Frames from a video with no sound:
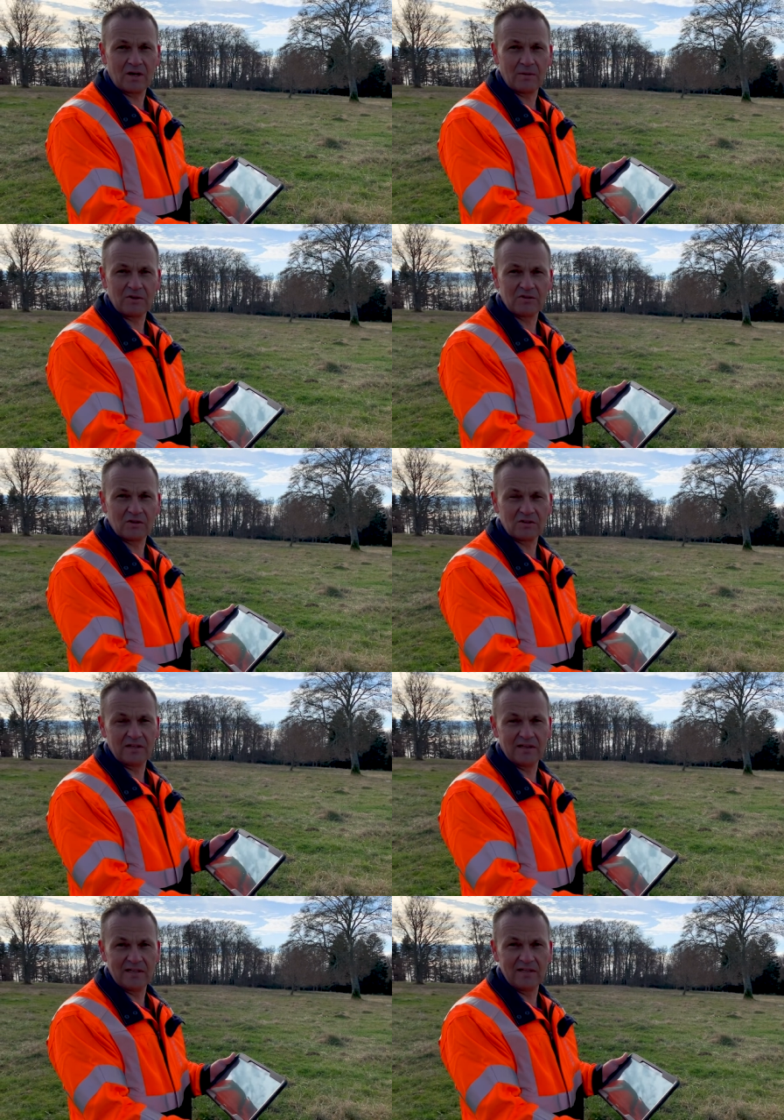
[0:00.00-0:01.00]
habe ich noch
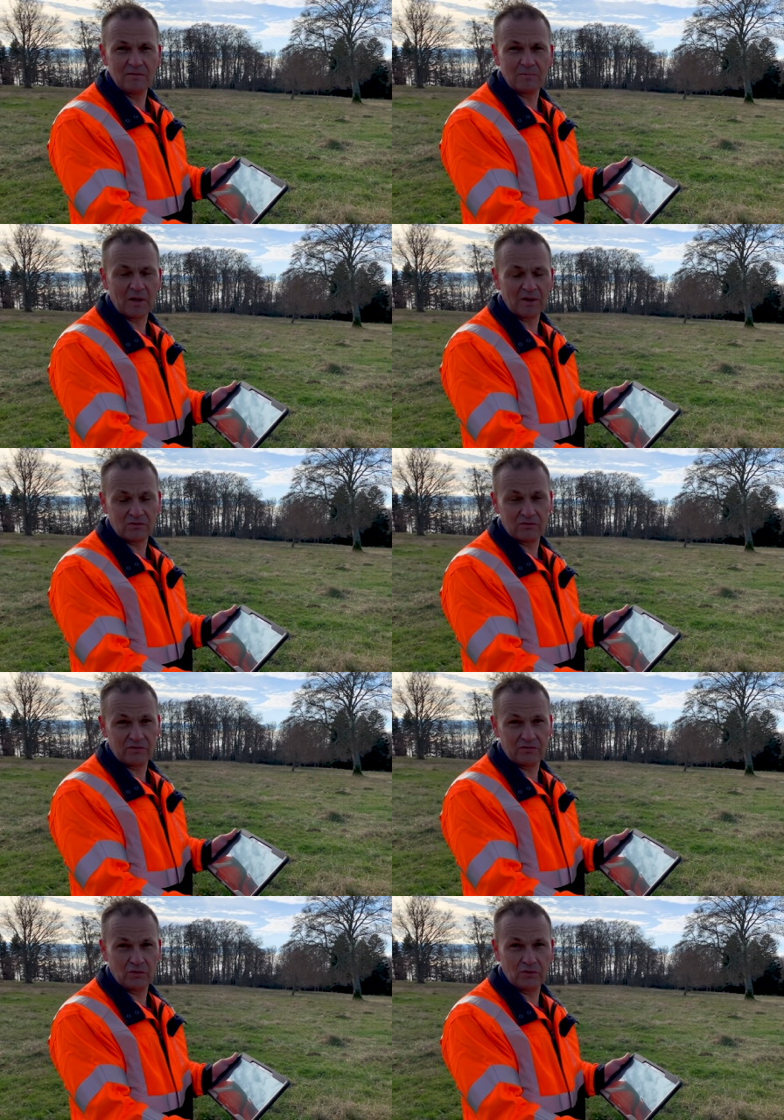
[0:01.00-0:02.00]
den Linienplan zur
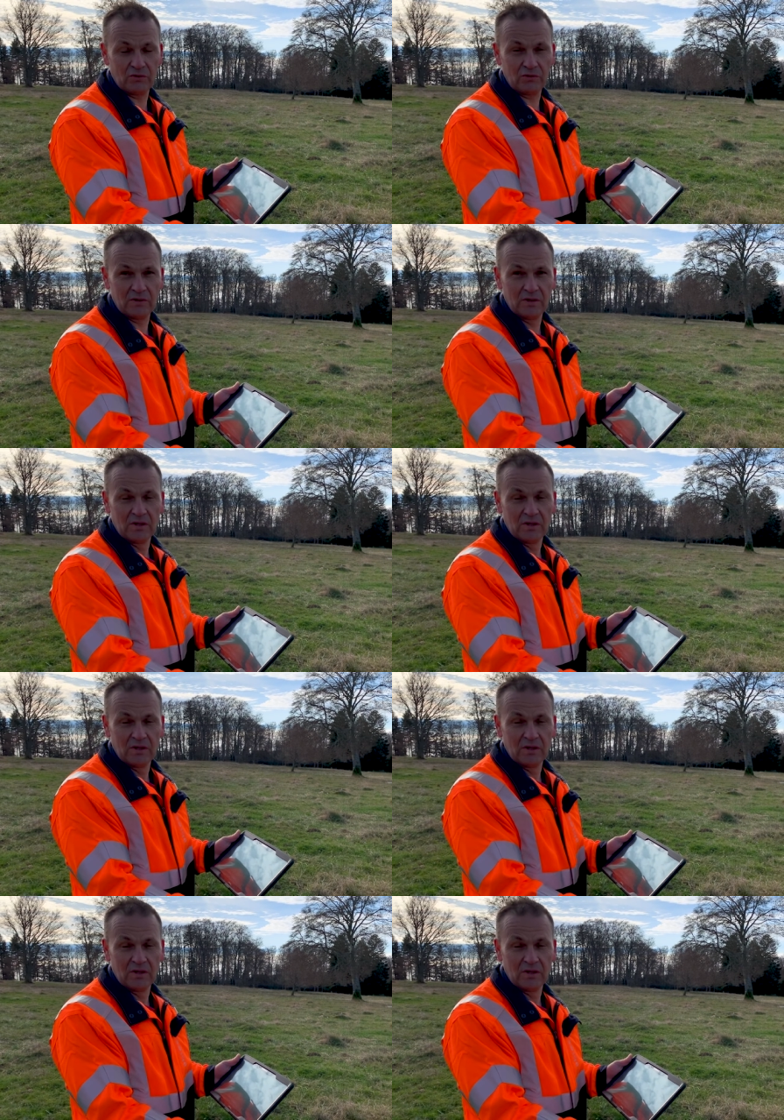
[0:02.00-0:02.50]
Verfügung.